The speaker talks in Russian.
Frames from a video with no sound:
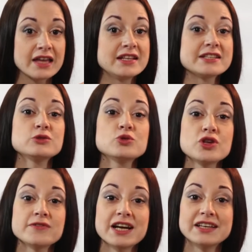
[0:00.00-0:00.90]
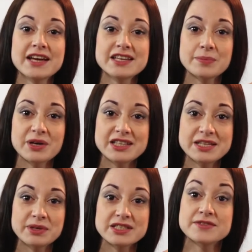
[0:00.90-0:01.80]
Для случаев, когда
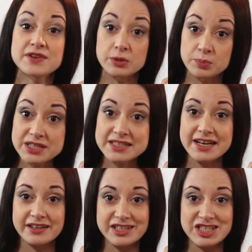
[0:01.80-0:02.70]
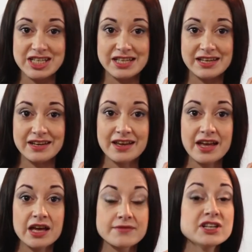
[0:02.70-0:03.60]
необходимо сверхбыстрое охлаждение,
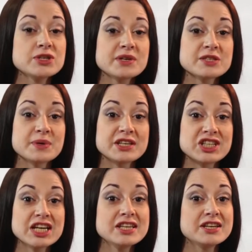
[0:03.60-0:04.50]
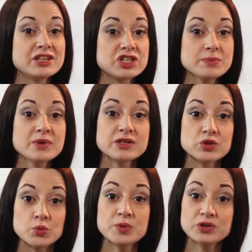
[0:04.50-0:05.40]
в вашем распоряжении режим
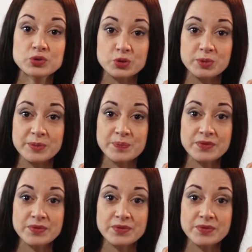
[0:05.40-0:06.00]
Супер Турбо.